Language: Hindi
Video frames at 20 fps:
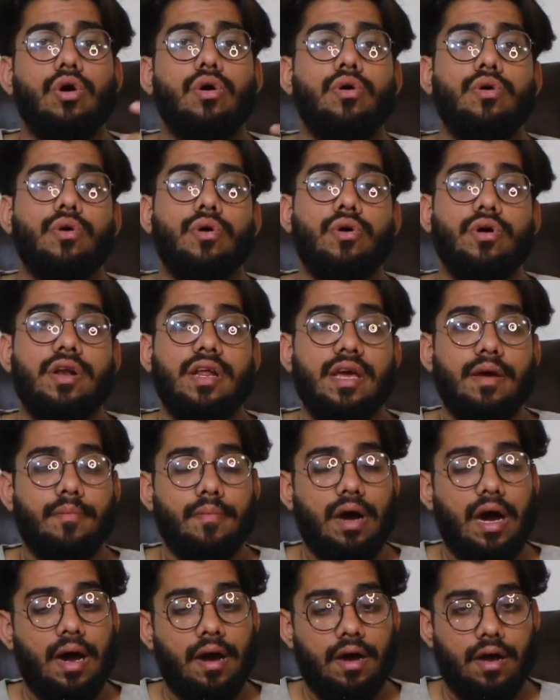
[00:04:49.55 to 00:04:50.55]
उन्होंने
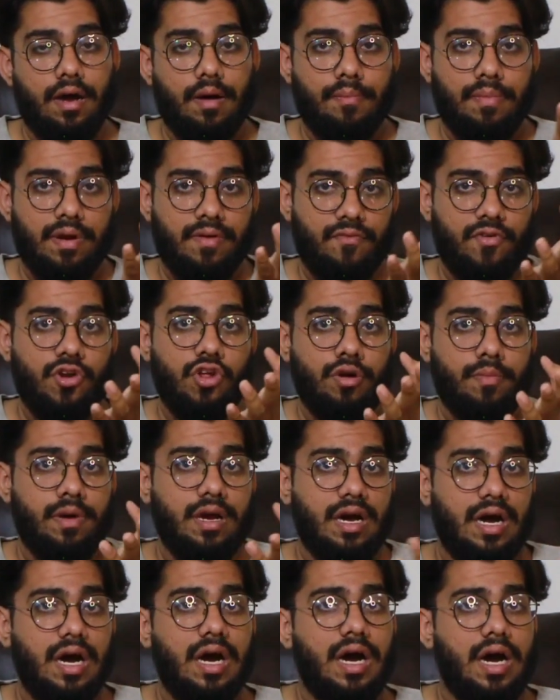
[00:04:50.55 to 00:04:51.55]
अपनी वीडियो में
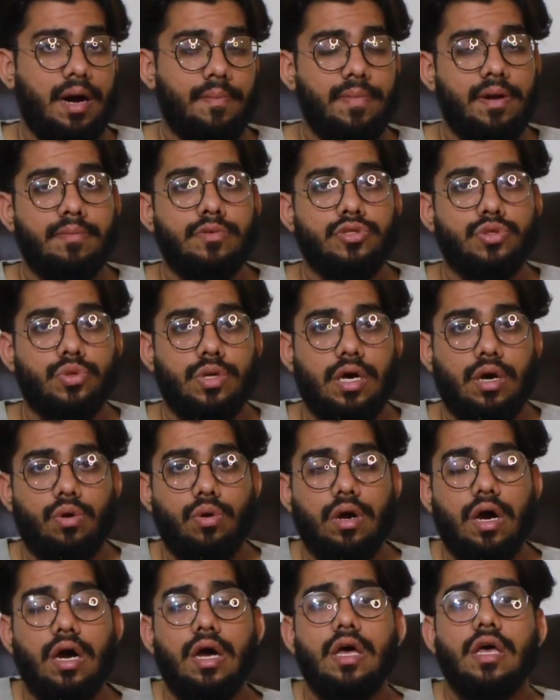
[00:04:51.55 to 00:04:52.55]
कहा आपने भी सुना
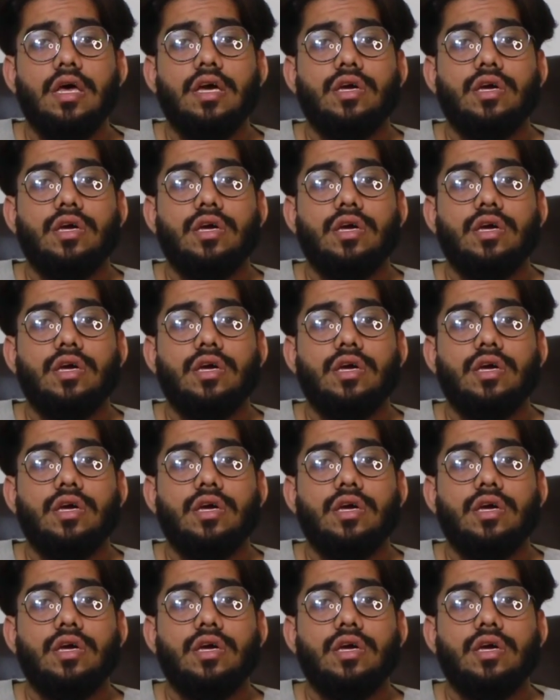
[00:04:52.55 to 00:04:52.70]
होगा